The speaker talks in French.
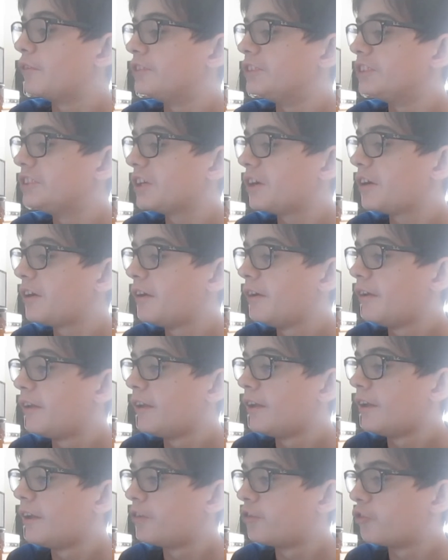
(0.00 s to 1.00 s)
le dire.
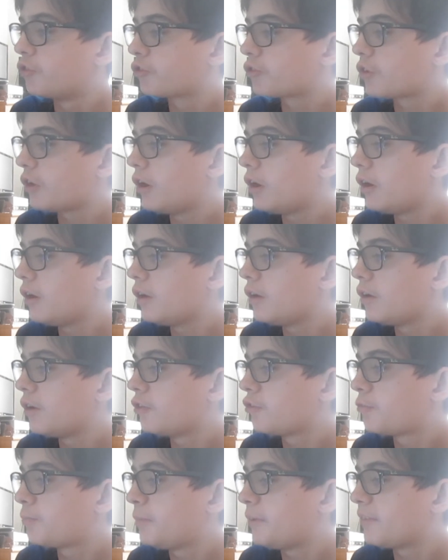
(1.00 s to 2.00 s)
Je scroll,
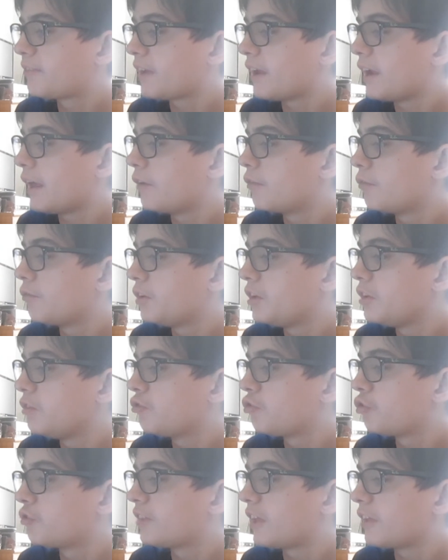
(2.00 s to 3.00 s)
spécial Halloween,
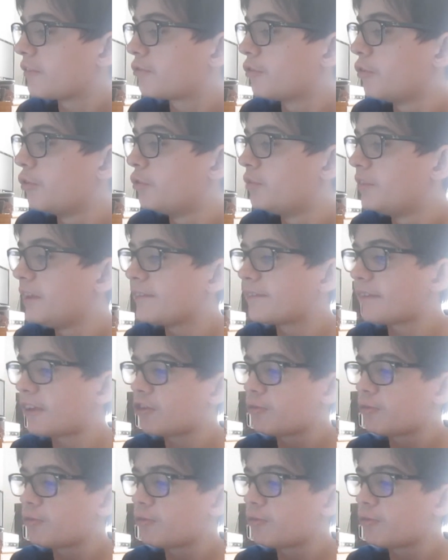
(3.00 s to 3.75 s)
je teste le dessin